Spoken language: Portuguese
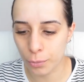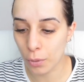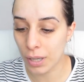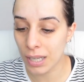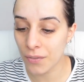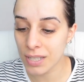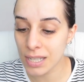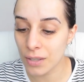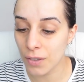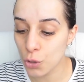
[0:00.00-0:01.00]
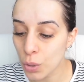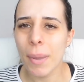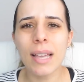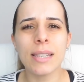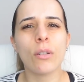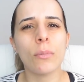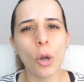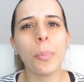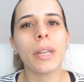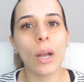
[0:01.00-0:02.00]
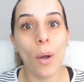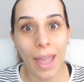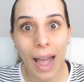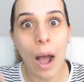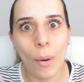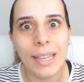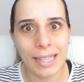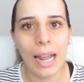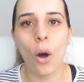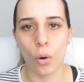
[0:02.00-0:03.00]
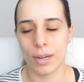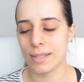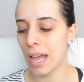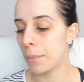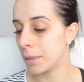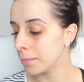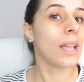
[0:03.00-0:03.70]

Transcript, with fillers: Porque eu queria fazer esse vídeo bem assim com a minha opinião real aqui na hora, sabe?